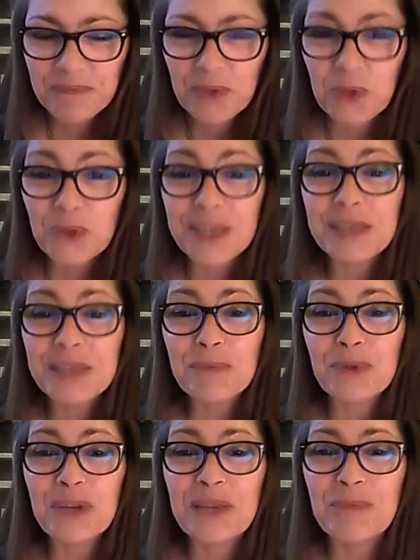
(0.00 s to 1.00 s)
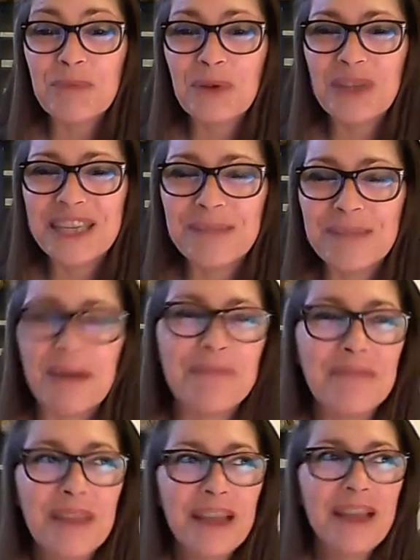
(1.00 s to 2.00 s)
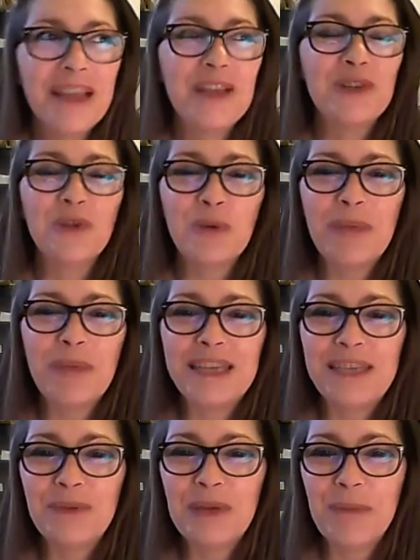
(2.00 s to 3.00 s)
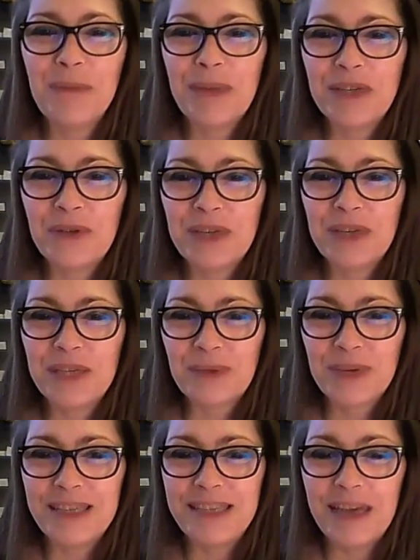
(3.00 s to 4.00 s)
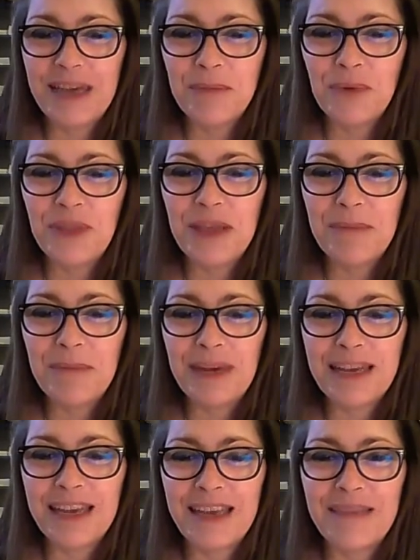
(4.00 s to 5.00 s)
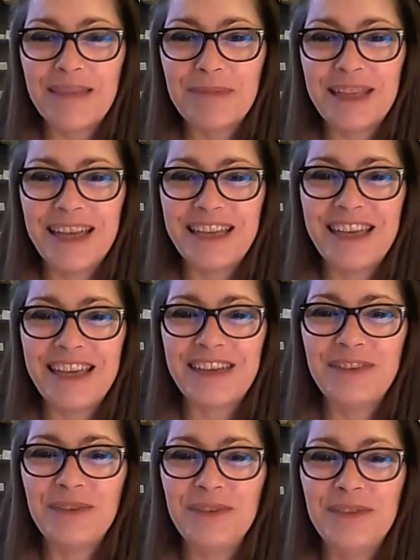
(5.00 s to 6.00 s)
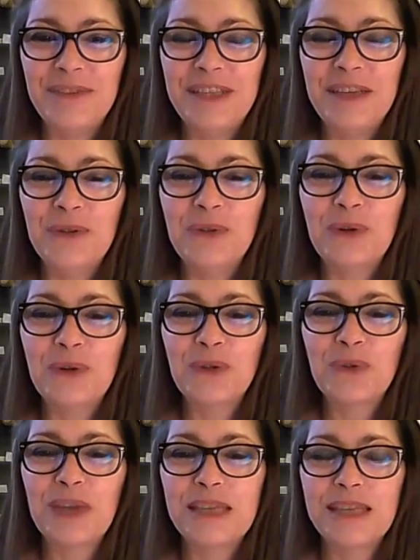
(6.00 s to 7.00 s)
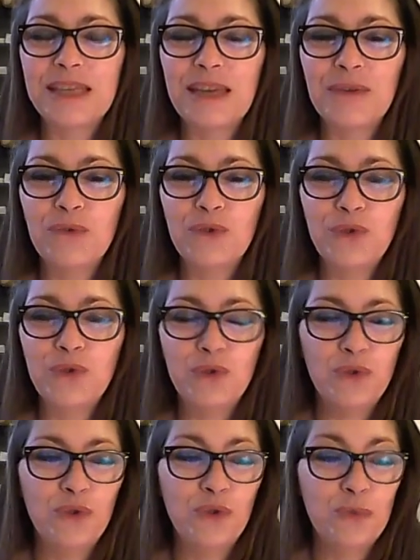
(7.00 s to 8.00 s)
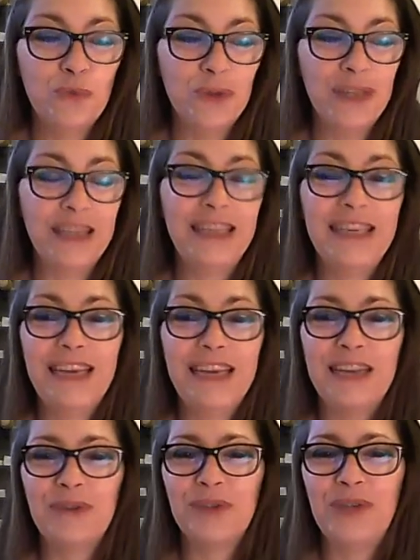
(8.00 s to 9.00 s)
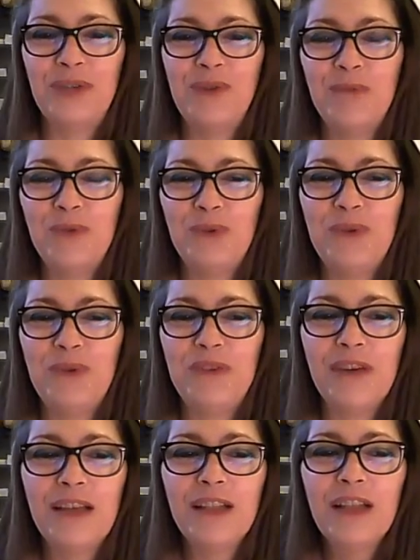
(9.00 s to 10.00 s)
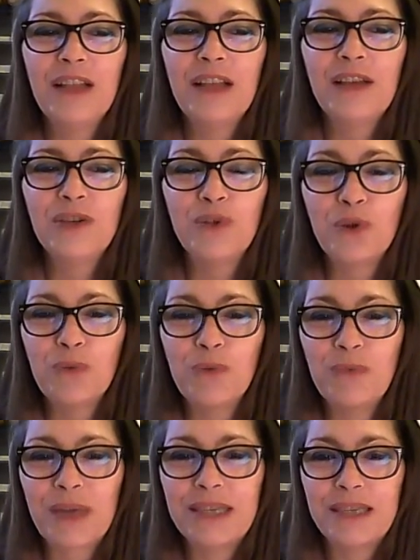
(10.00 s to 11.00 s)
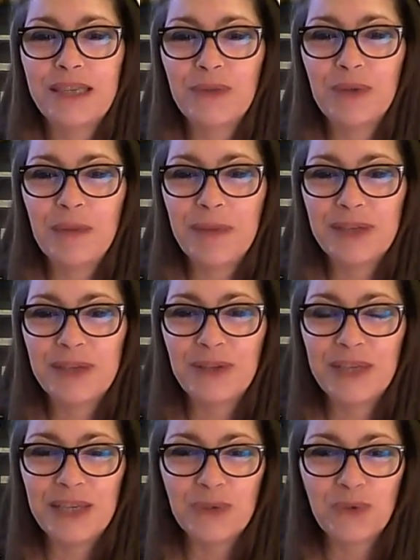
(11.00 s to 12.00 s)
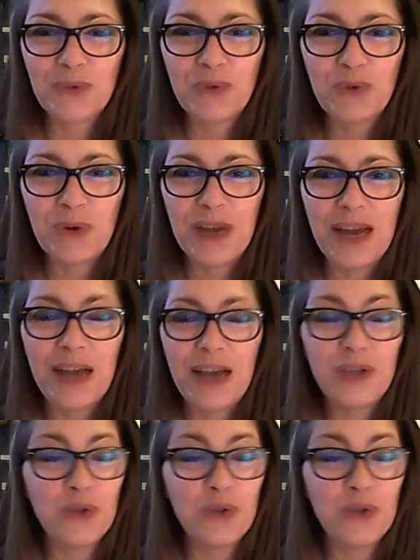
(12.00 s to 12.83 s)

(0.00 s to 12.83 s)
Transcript: Donc ça, c'est pour ceux qui ne me connaissent pas. Je remercie toutes les personnes qui sont restées abonnées malgré ma dernière vidéo, en tout cas celle où je demandais qui allait continuer à me suivre. Je remercie toutes les personnes qui sont toujours là.